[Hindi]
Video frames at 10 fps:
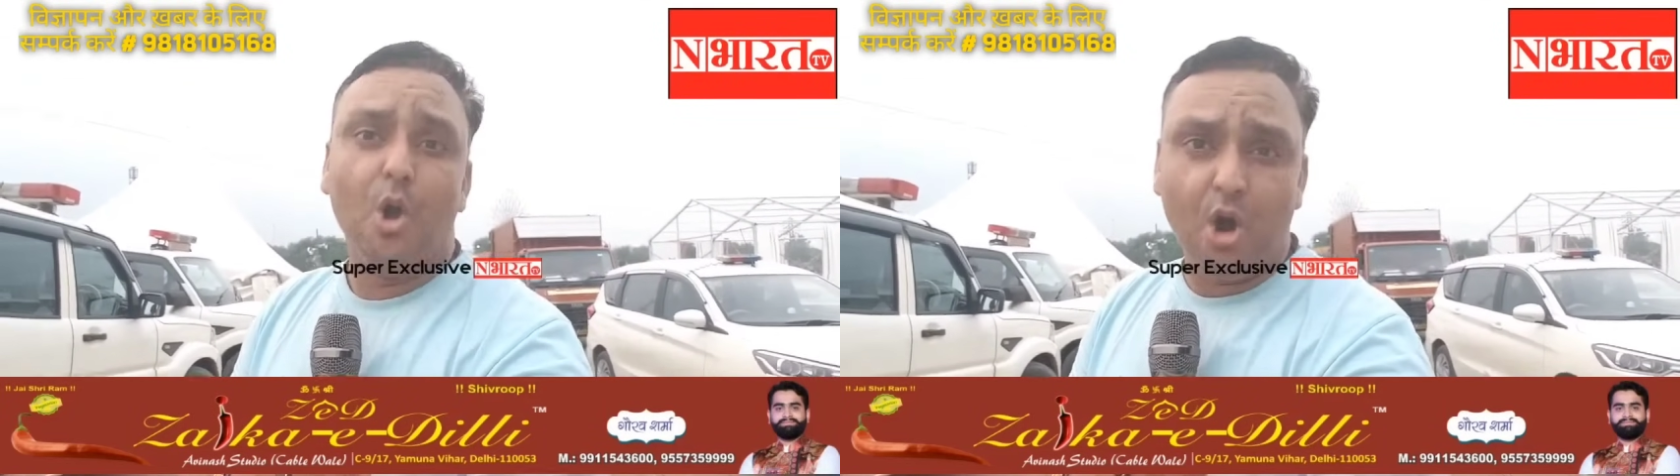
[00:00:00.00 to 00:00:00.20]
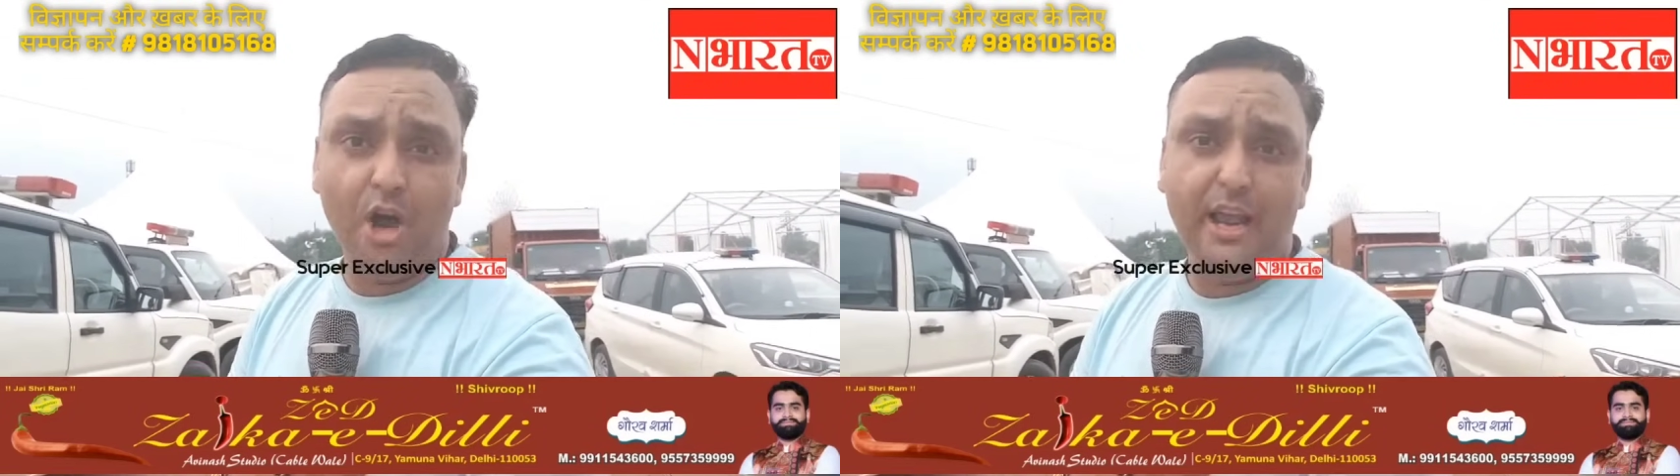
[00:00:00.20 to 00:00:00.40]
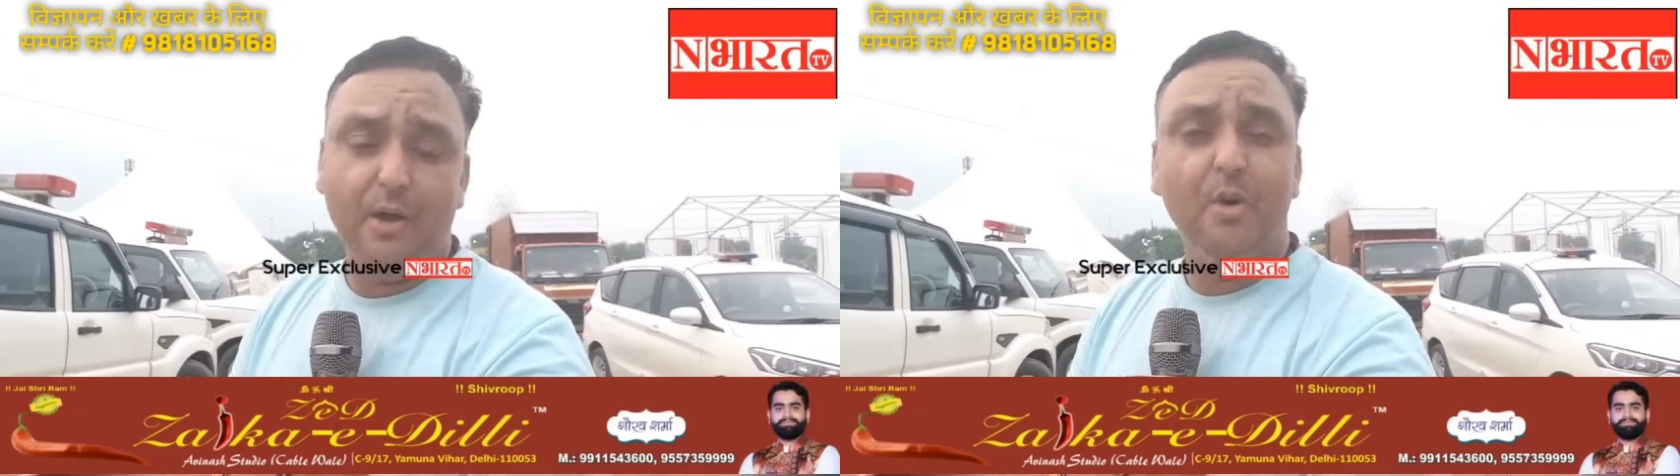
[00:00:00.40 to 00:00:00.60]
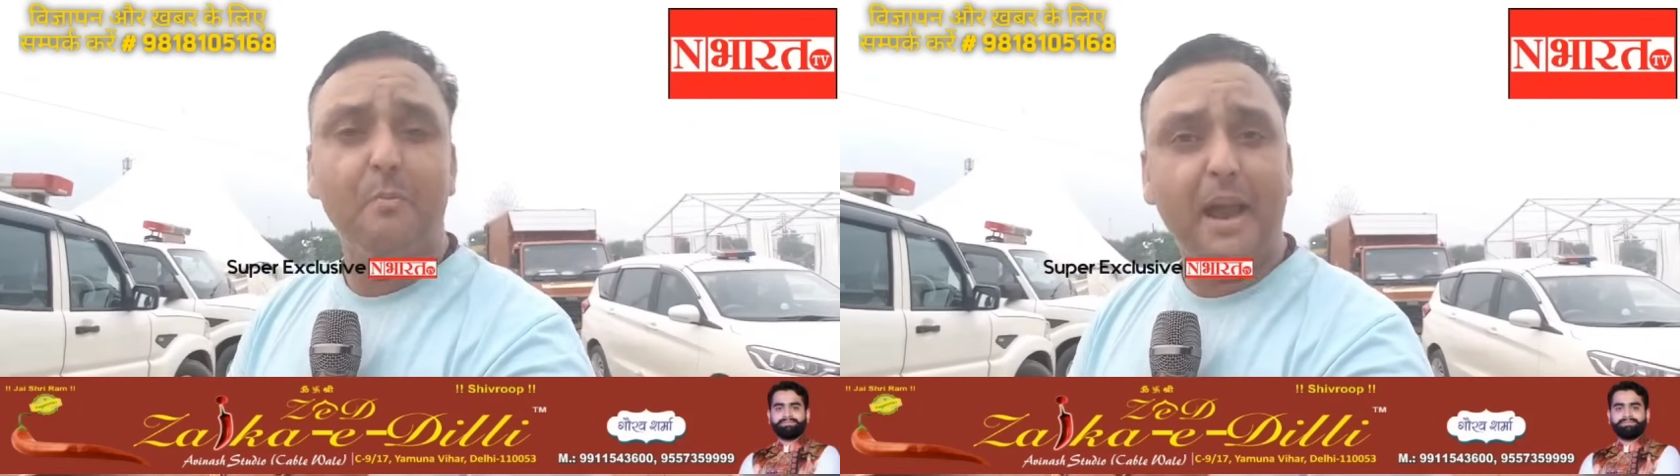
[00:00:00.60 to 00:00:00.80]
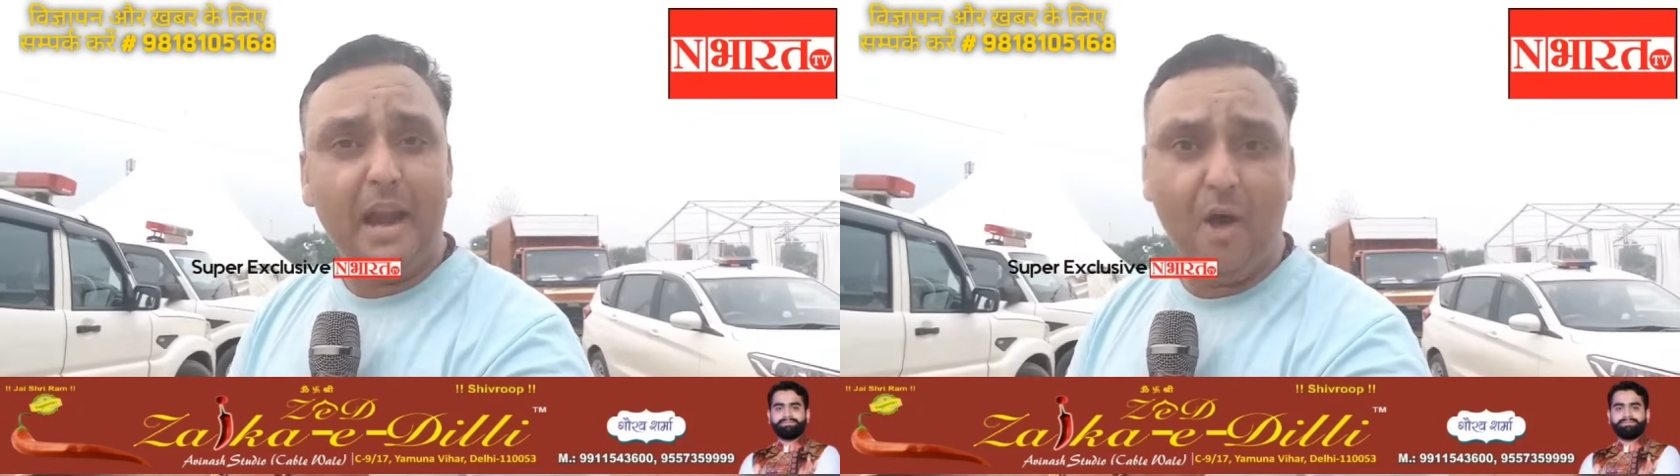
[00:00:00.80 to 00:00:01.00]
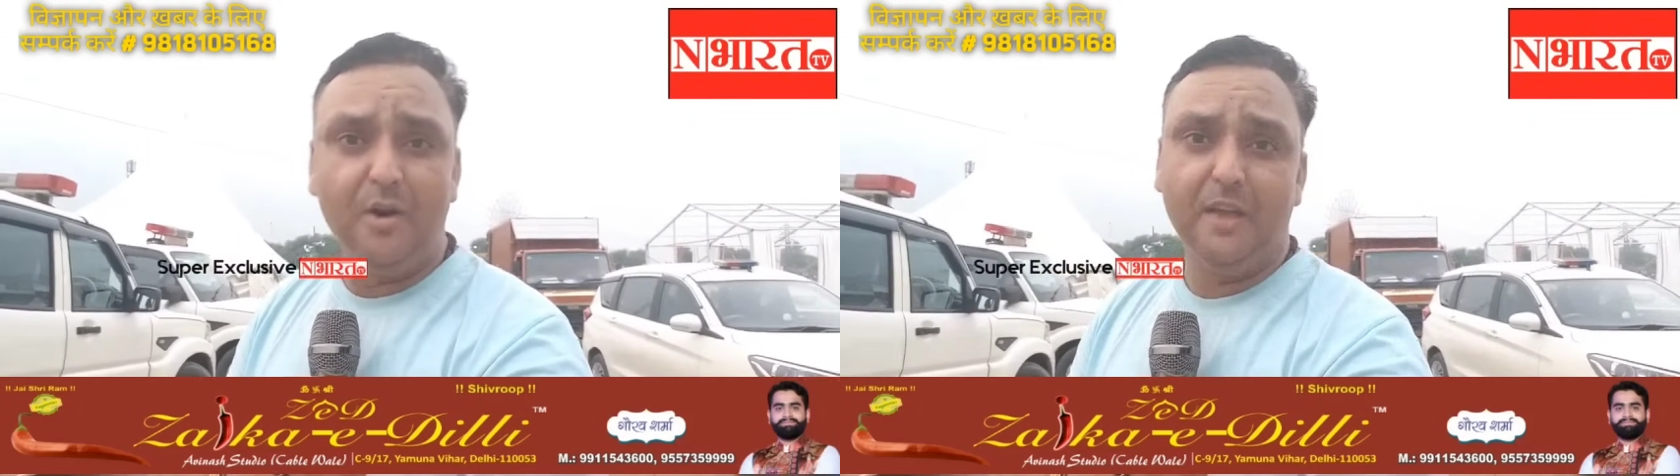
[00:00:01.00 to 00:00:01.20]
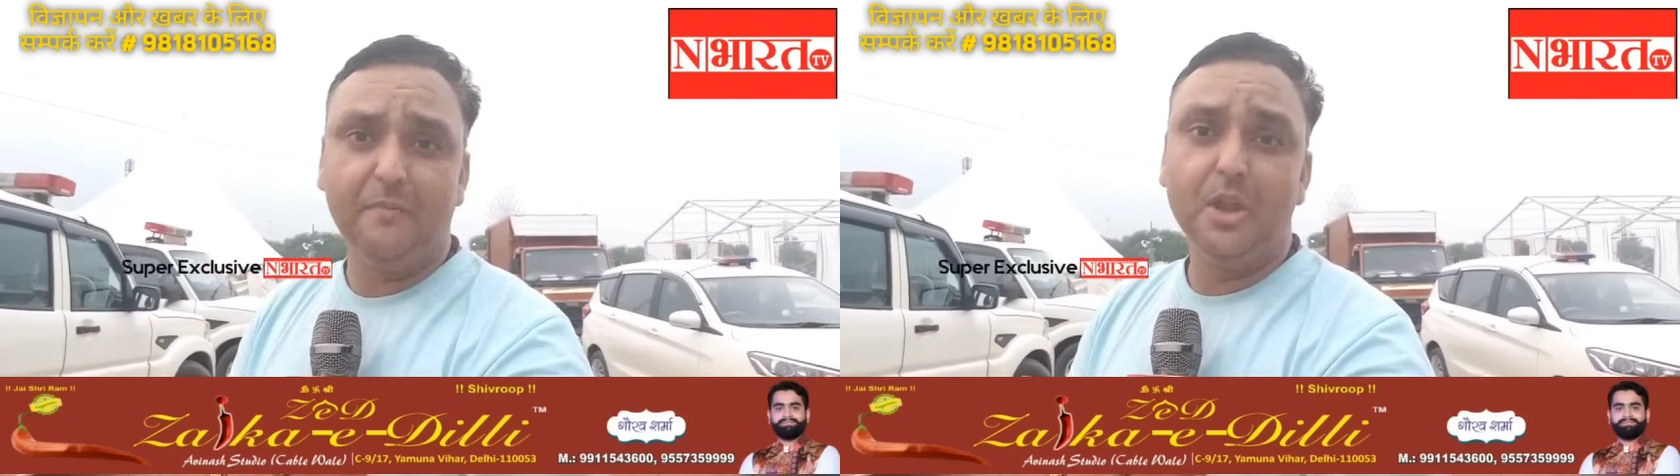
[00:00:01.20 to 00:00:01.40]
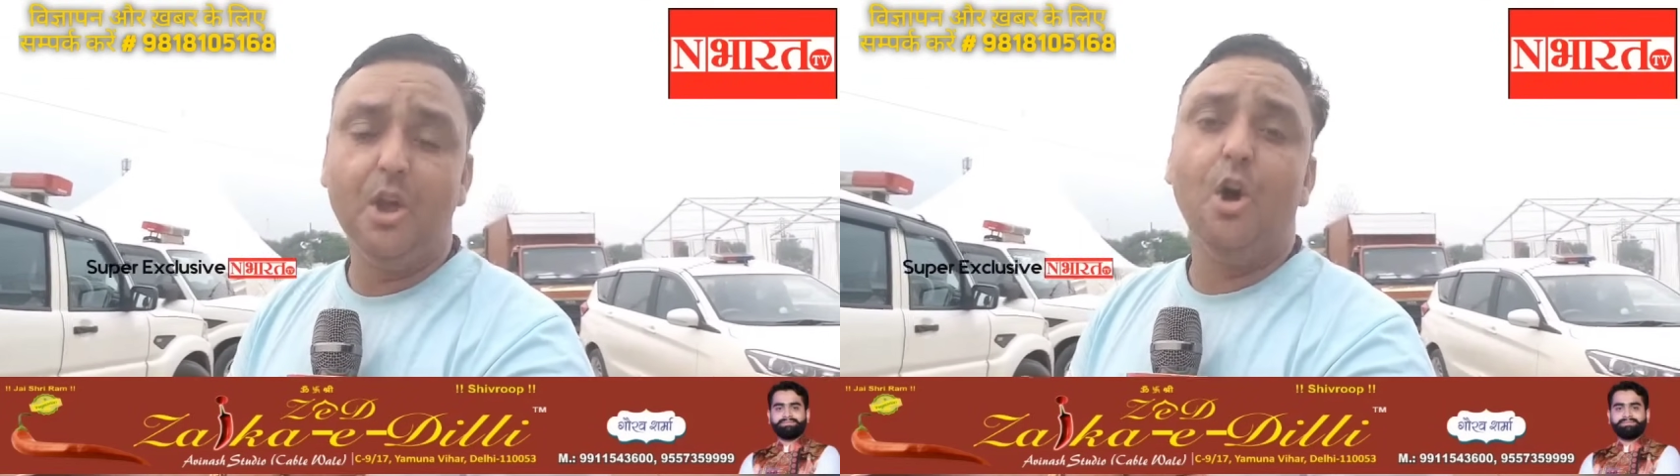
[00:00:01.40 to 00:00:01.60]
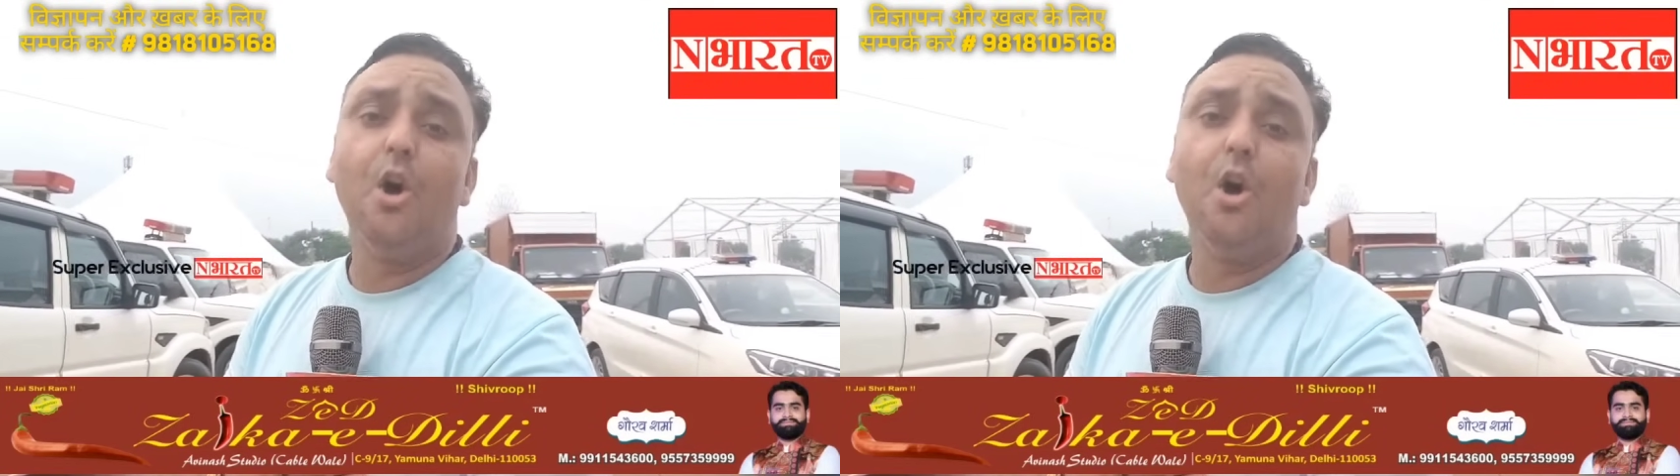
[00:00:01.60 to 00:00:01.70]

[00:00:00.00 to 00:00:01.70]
लोगों ने उन महिलाओं ने